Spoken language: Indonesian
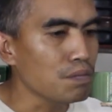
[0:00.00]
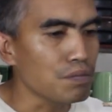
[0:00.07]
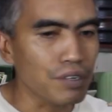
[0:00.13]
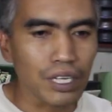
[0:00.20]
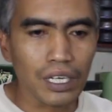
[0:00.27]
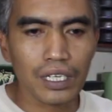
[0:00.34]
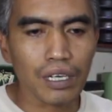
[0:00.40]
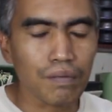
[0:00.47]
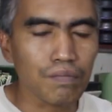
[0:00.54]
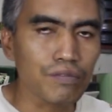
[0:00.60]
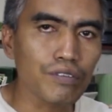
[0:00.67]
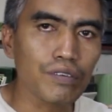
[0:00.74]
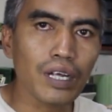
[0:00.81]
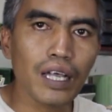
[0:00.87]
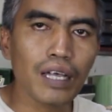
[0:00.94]
mungkin yang
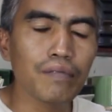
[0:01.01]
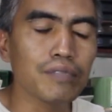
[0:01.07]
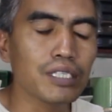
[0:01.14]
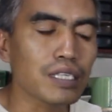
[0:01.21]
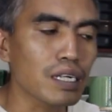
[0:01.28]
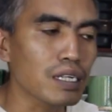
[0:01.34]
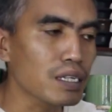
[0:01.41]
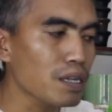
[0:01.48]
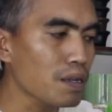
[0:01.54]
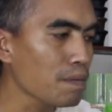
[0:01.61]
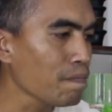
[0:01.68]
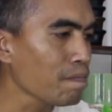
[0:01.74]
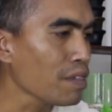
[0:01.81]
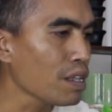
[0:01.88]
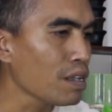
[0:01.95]
murah
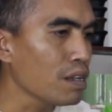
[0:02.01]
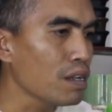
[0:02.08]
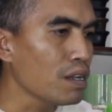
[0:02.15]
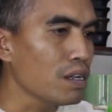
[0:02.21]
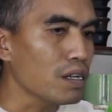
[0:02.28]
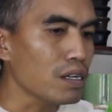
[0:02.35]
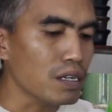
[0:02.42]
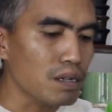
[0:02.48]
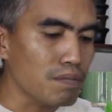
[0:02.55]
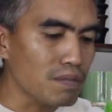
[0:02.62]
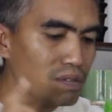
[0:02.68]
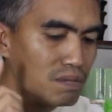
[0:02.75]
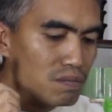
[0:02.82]
misalnya. Uh,